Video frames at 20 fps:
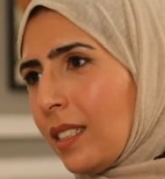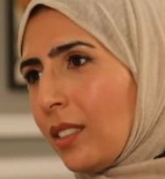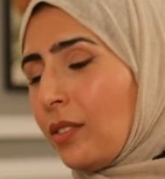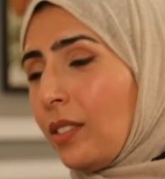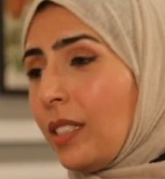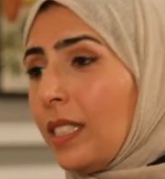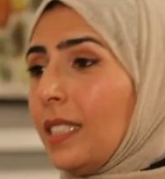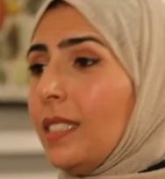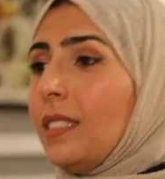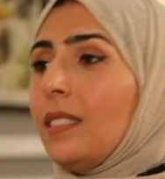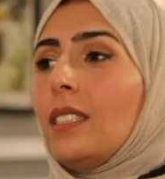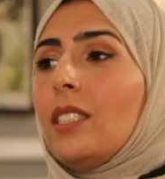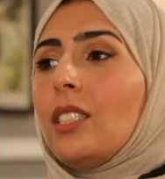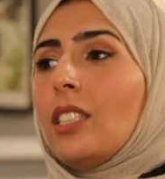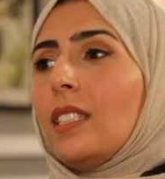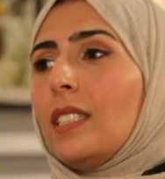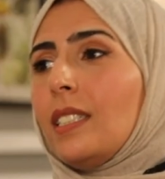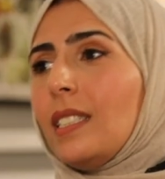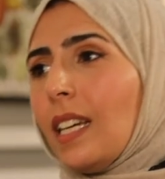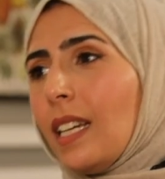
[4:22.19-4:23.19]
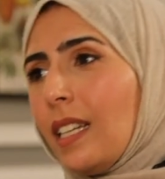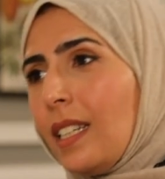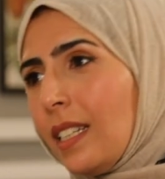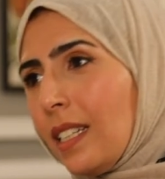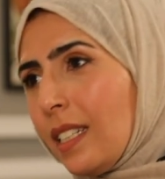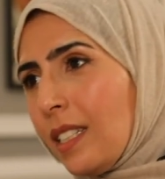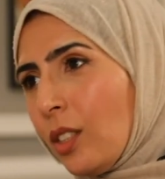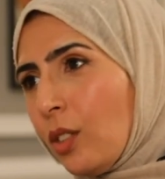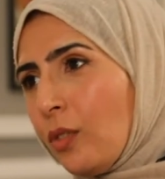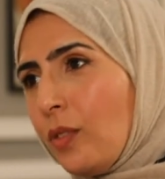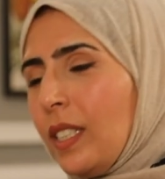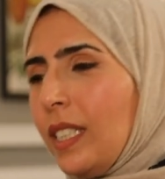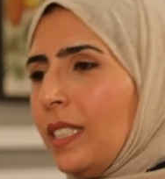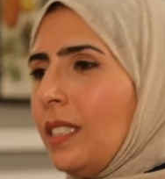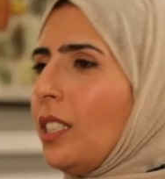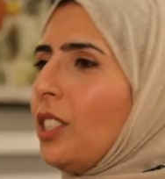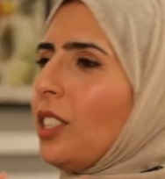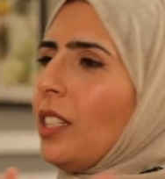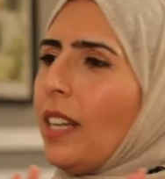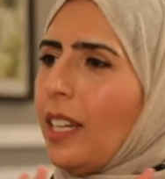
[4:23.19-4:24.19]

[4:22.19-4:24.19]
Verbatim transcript: في عندك السيء وفي عندك